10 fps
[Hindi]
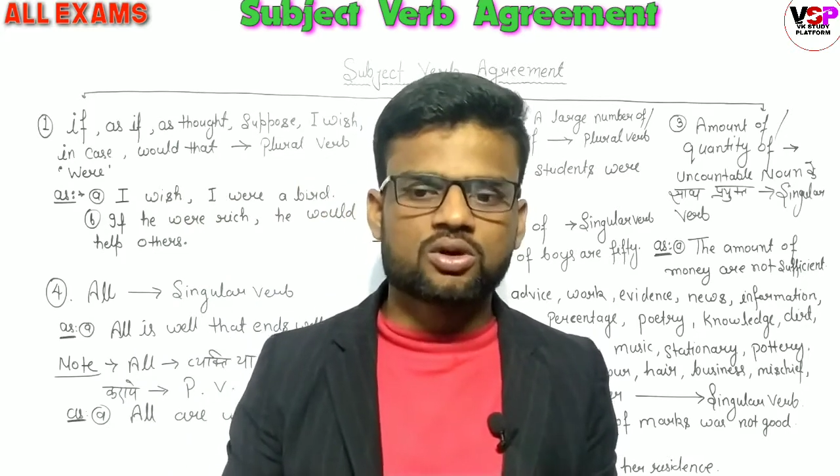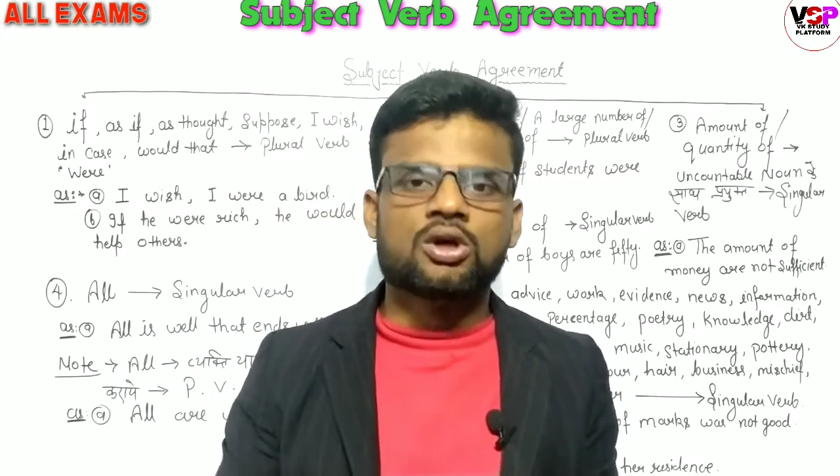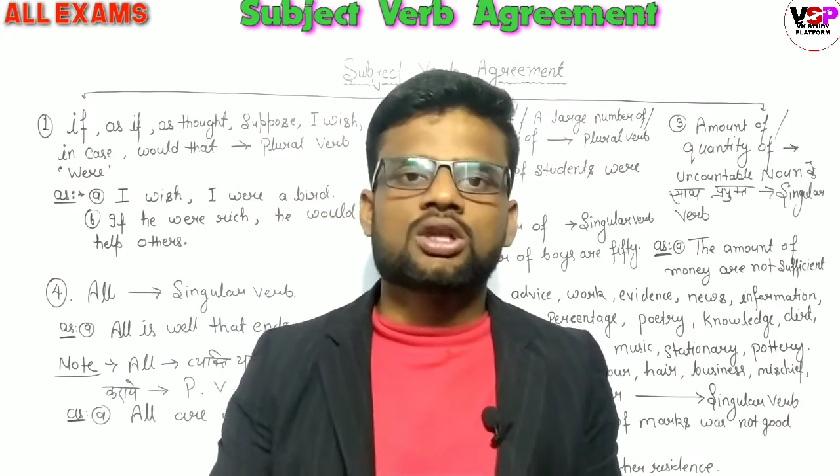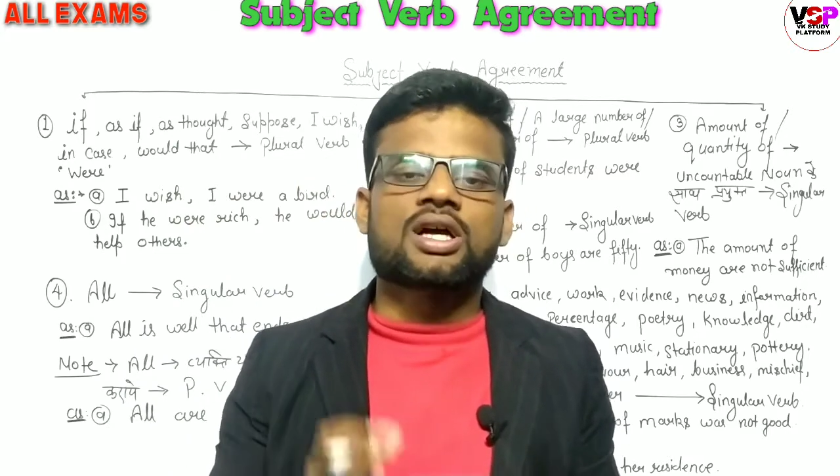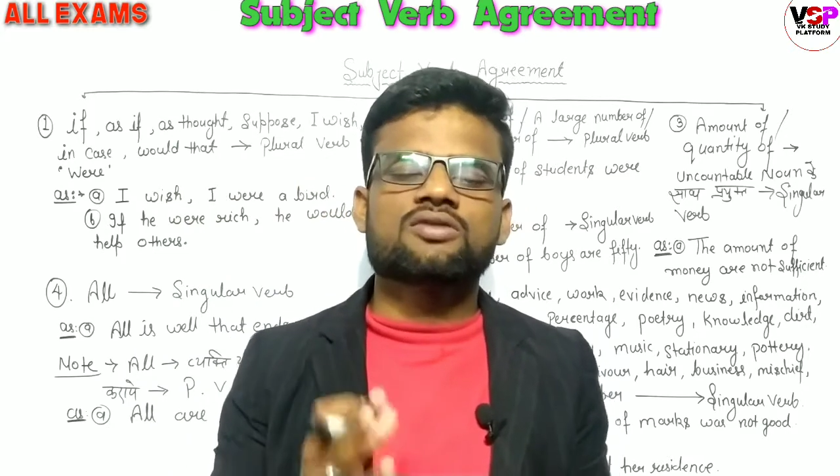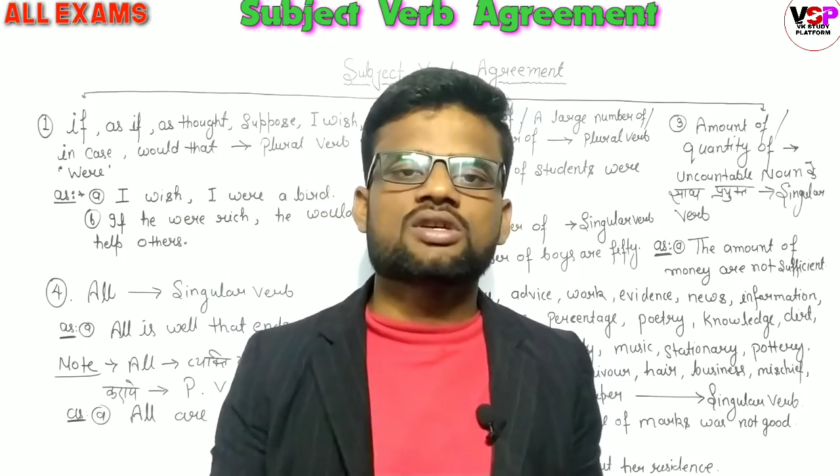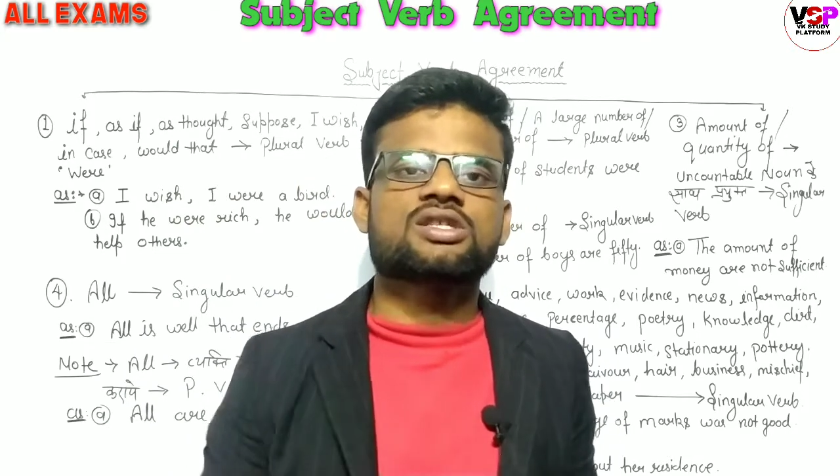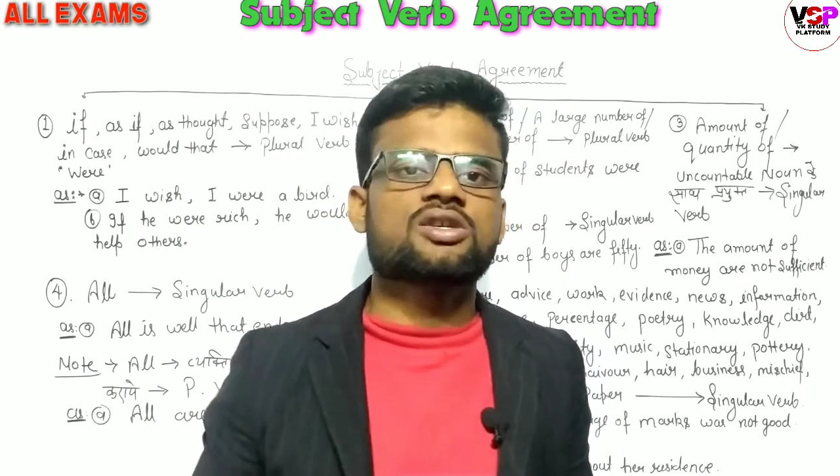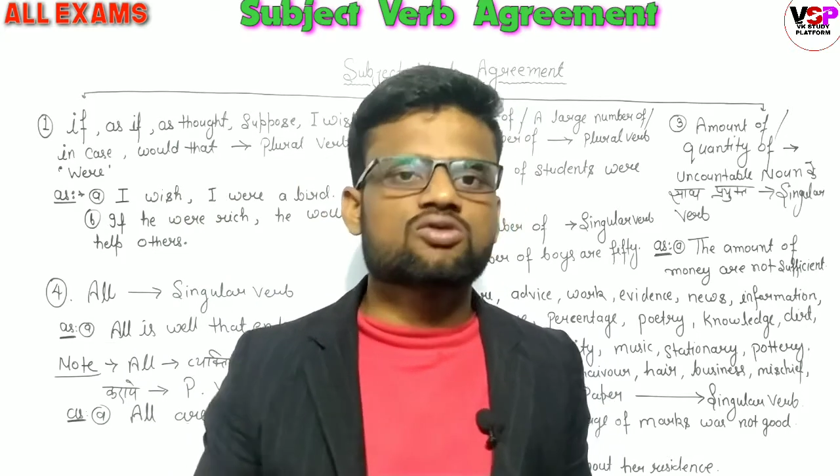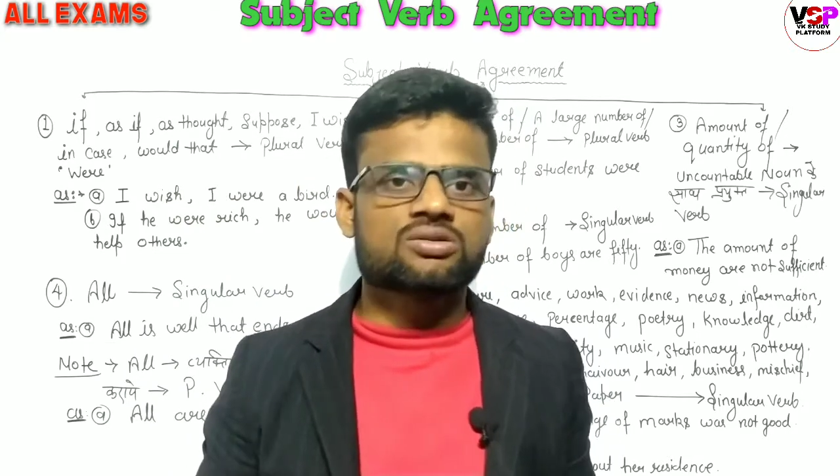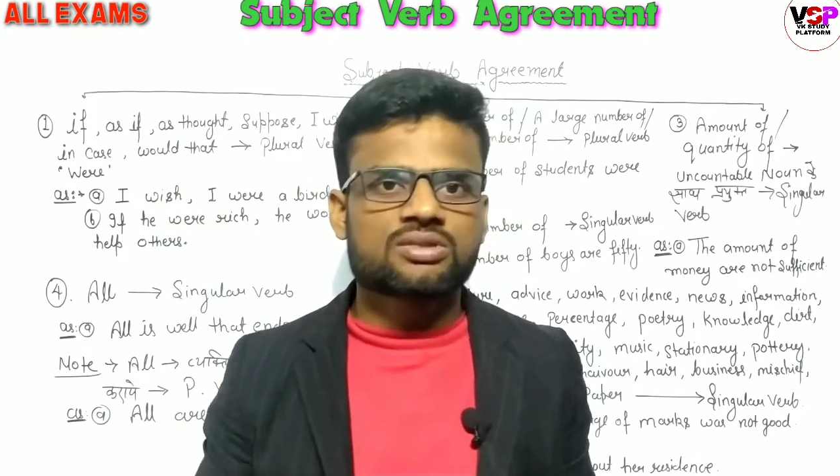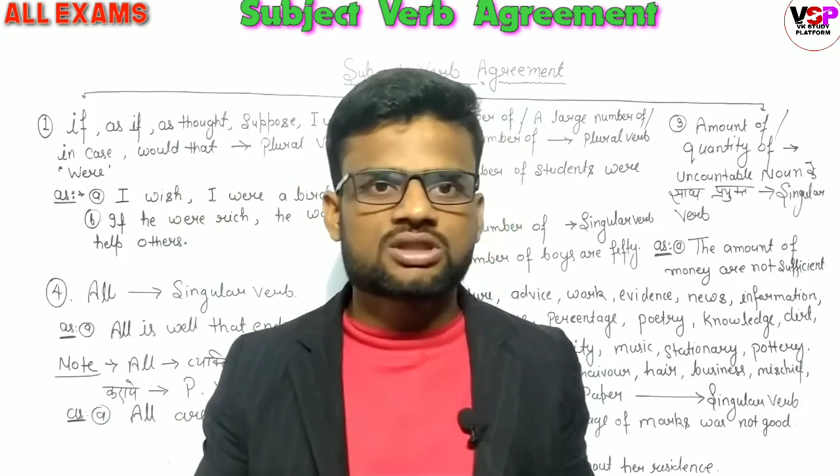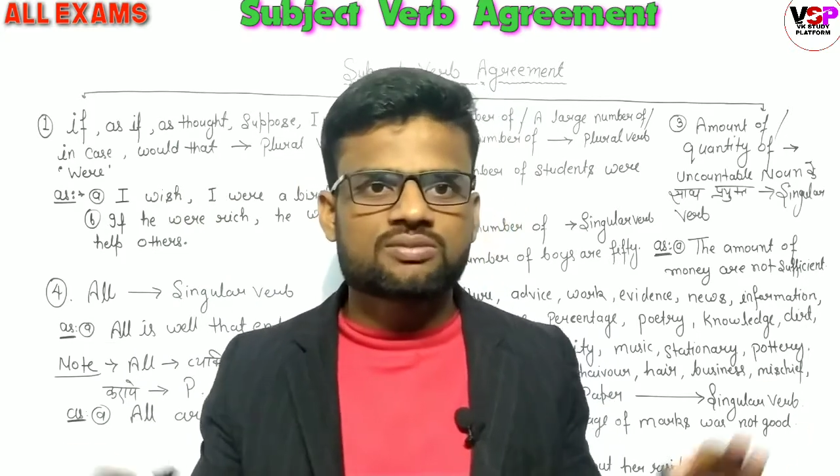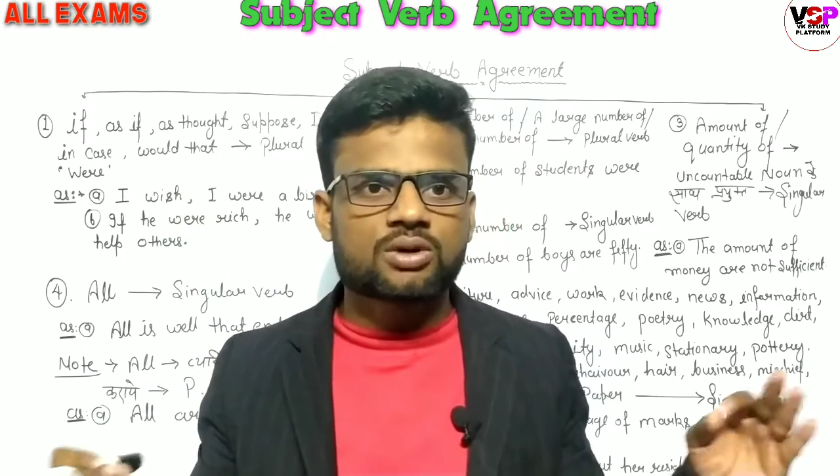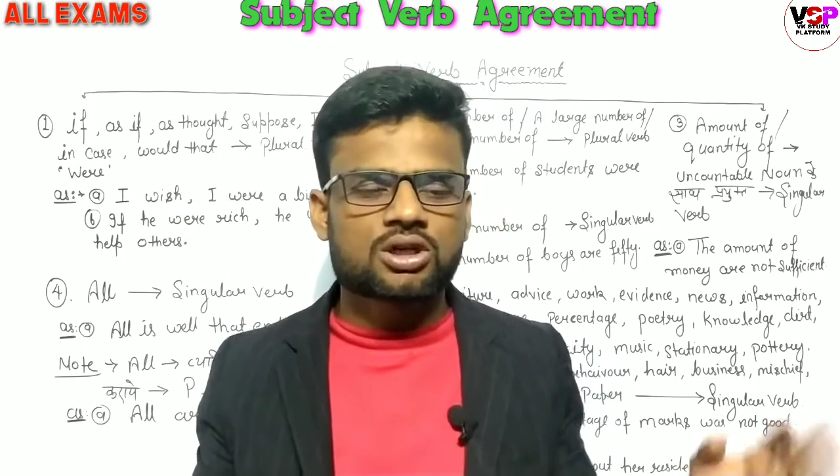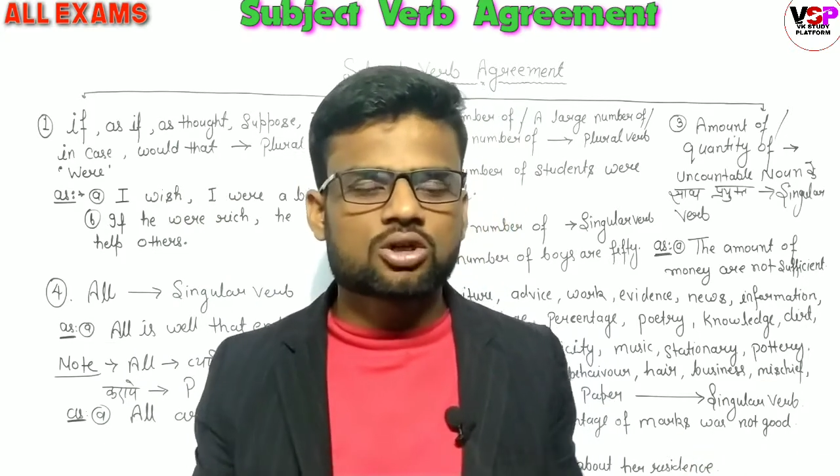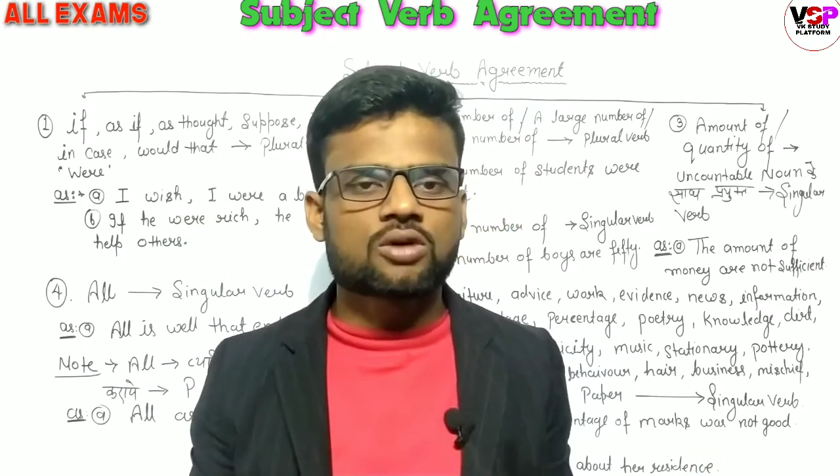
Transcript: तो आज वैसे ही कुछ मस्ट इंपॉर्टेंट